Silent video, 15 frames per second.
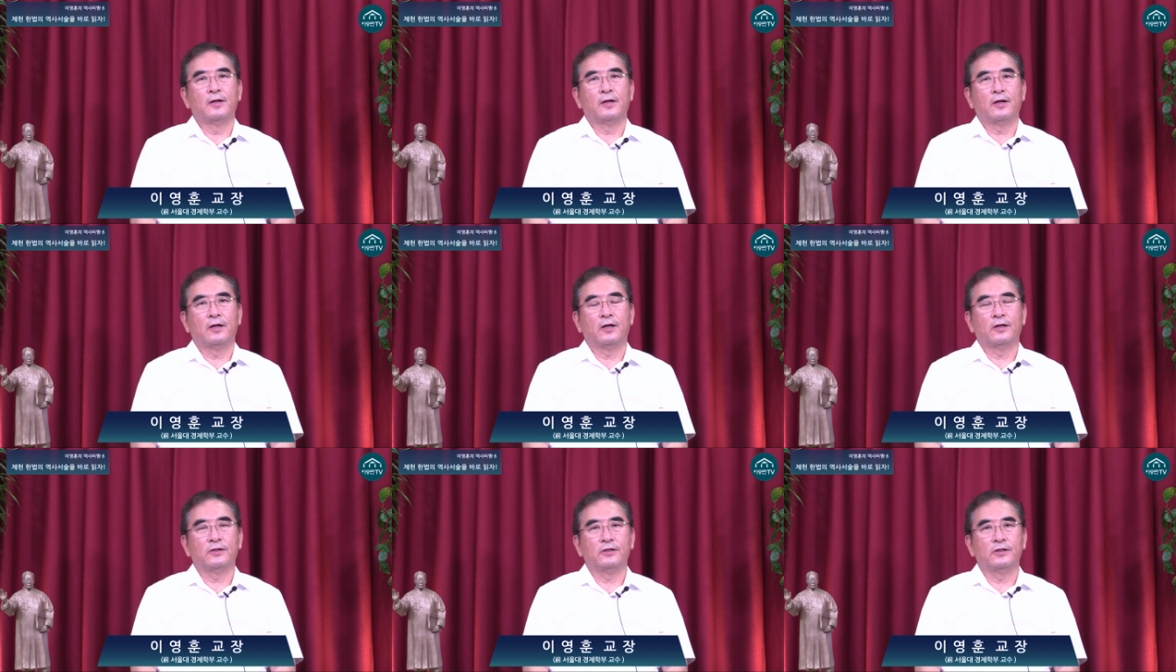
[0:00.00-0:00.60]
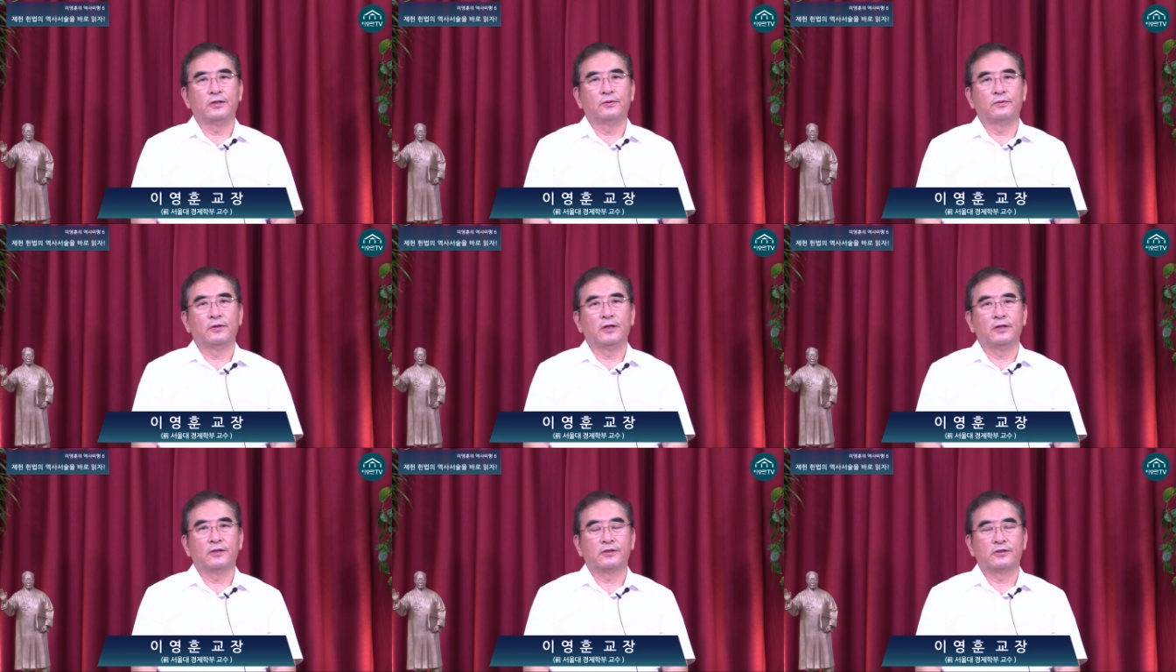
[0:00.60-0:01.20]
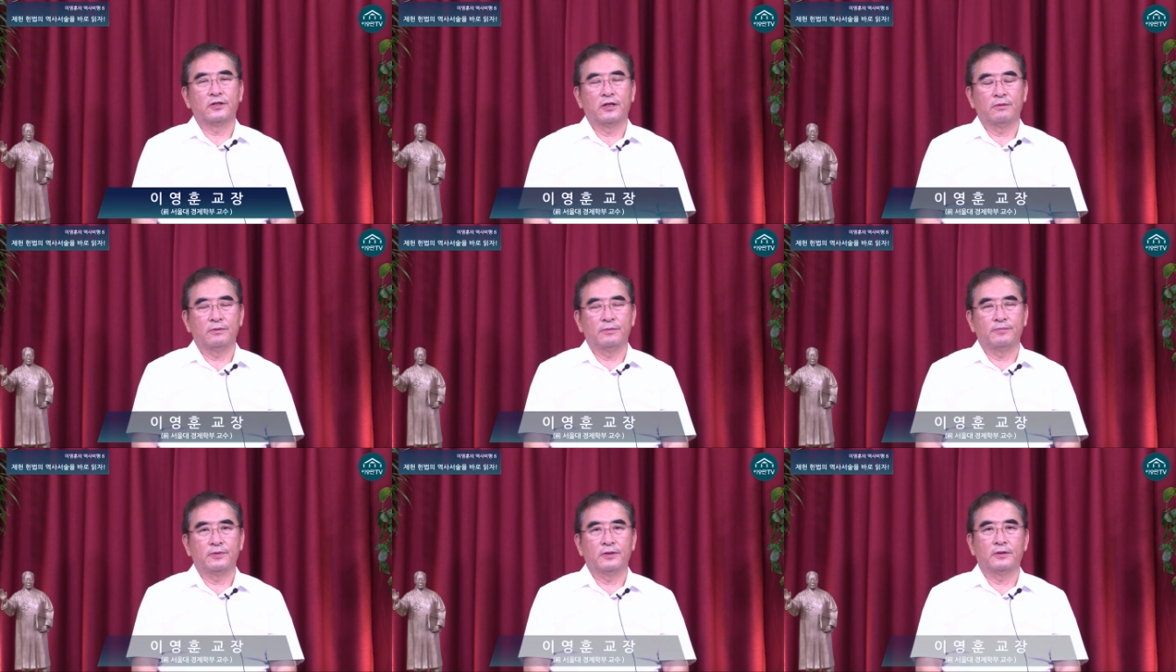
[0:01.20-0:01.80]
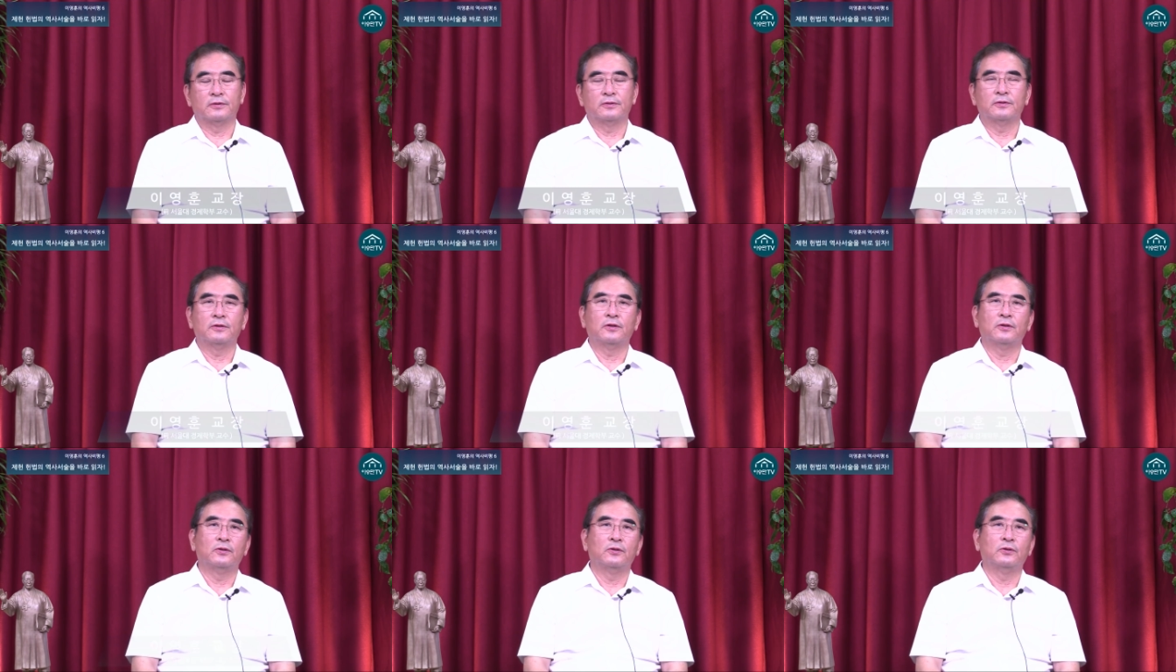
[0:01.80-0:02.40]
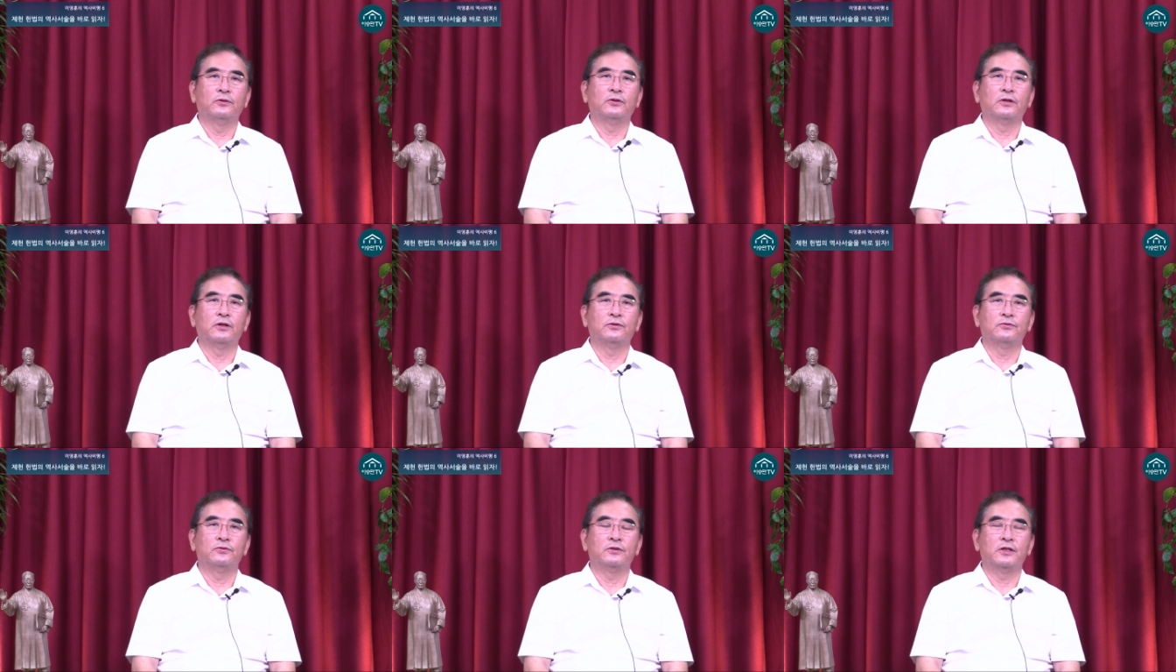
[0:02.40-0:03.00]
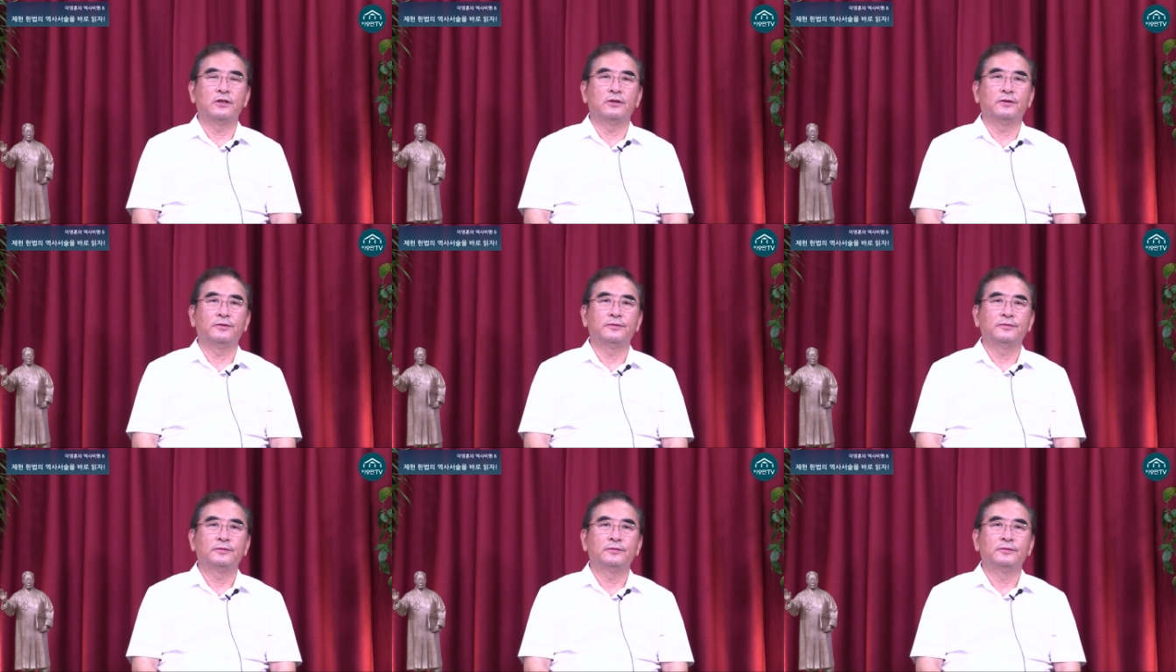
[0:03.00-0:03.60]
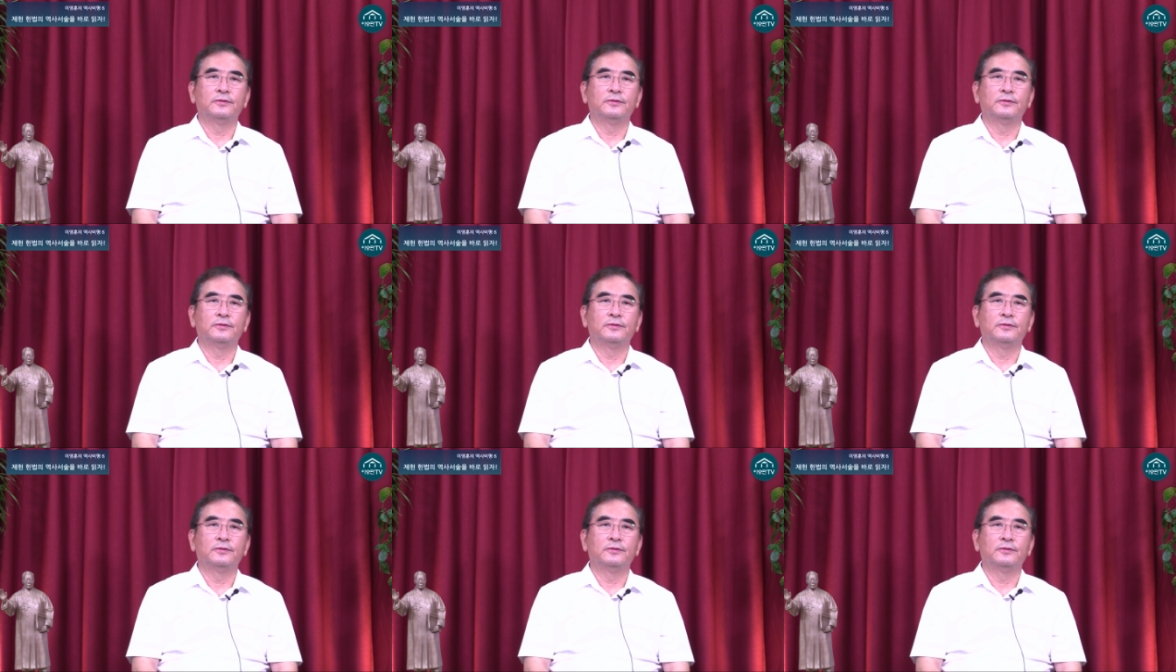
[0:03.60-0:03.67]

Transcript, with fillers: 어, 이영원의 역사 비평 오늘의 주제는